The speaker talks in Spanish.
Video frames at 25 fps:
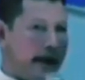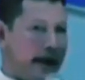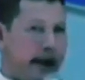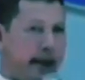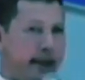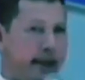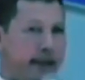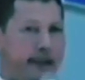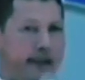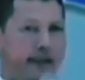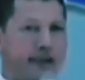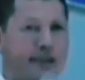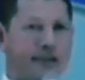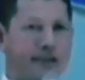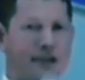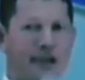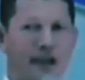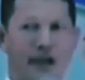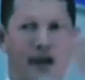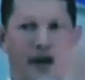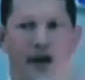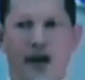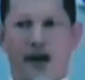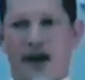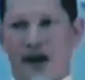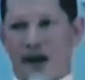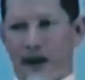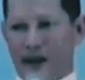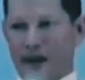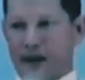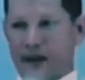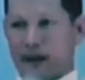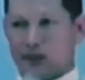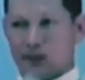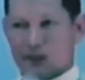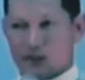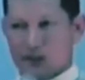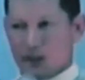haga esta, haga
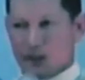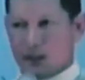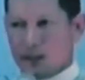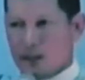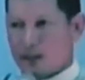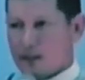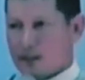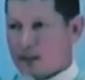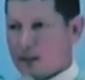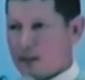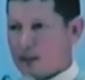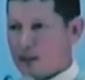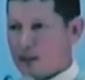esta.